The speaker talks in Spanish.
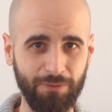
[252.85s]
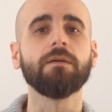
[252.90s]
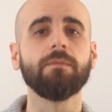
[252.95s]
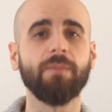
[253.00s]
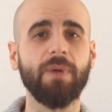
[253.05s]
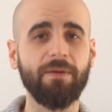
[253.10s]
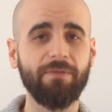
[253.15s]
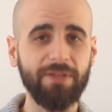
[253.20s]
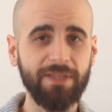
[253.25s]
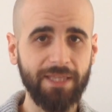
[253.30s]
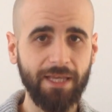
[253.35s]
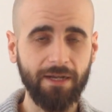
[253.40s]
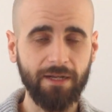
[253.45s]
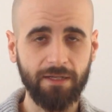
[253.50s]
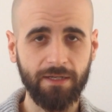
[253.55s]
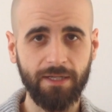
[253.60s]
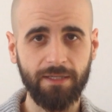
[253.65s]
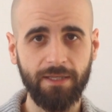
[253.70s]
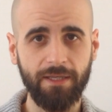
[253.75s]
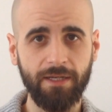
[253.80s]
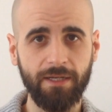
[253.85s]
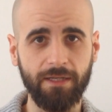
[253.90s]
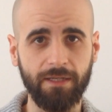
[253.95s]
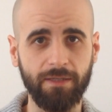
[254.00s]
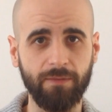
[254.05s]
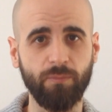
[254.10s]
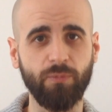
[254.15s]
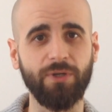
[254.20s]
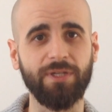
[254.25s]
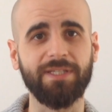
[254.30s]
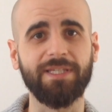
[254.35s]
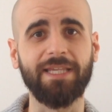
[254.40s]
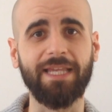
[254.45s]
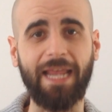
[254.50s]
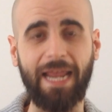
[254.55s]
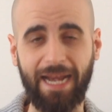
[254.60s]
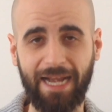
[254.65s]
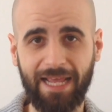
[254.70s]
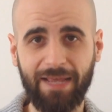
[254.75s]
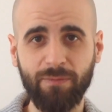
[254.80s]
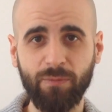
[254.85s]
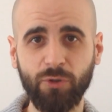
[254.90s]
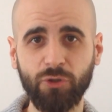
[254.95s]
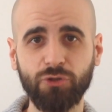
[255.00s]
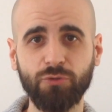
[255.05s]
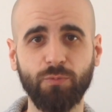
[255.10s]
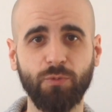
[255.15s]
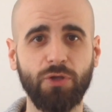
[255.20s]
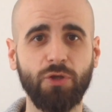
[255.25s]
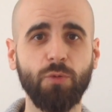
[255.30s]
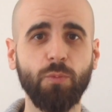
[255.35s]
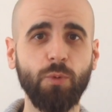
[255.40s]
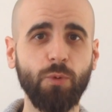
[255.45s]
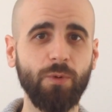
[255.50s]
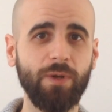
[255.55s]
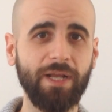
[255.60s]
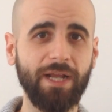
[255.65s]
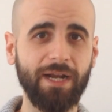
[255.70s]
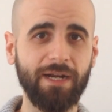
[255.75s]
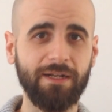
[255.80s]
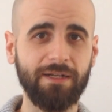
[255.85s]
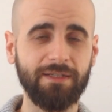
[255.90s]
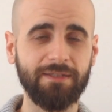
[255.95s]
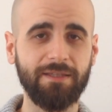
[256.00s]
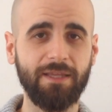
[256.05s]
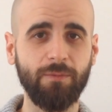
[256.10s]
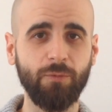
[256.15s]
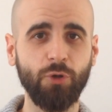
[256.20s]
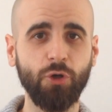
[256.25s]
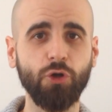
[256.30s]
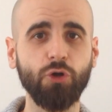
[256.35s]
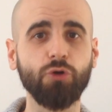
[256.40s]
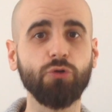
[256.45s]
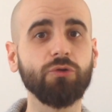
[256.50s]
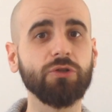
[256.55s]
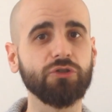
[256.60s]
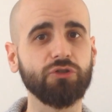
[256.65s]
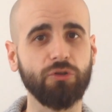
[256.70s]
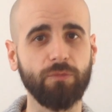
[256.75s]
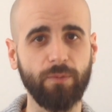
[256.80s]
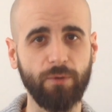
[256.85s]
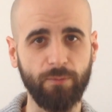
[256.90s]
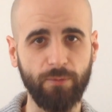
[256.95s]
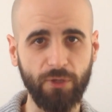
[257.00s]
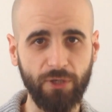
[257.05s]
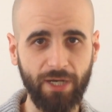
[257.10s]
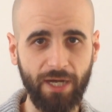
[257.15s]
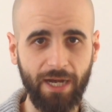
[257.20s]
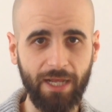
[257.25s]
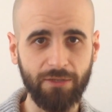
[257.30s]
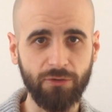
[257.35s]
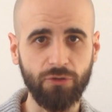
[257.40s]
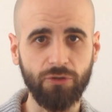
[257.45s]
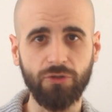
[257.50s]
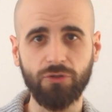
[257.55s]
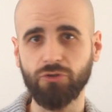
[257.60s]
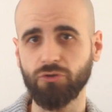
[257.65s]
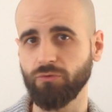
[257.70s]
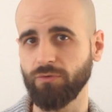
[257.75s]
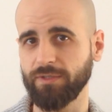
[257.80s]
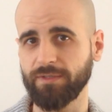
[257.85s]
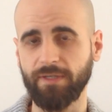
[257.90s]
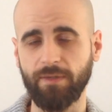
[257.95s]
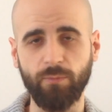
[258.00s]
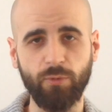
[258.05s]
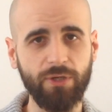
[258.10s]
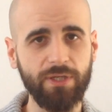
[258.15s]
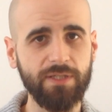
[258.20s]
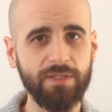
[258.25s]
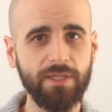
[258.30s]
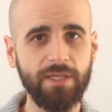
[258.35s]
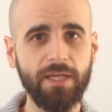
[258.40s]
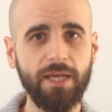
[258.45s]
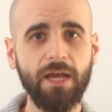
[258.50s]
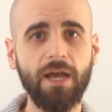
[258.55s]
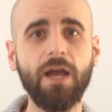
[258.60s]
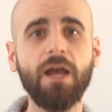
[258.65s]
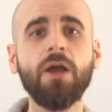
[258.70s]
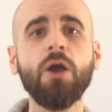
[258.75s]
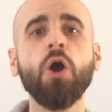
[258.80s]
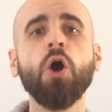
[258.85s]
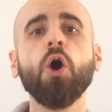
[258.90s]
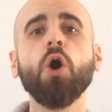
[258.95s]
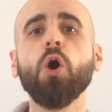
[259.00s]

¿Más ventajas que tiene? Pues si queremos, podemos publicar en este blog nuestros propios relatos, nuestra poesía,